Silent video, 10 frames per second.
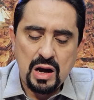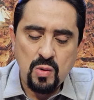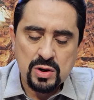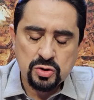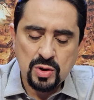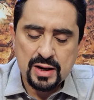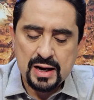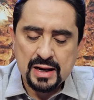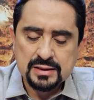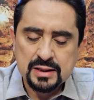Alcançou a
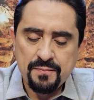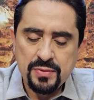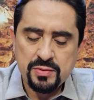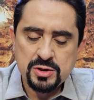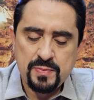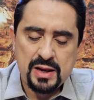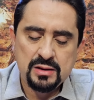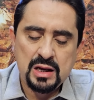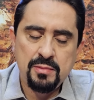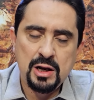graça, não
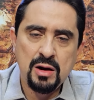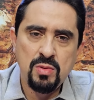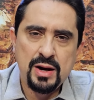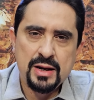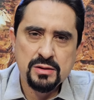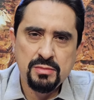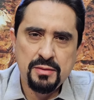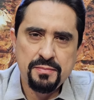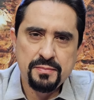espere terminar a quaresma.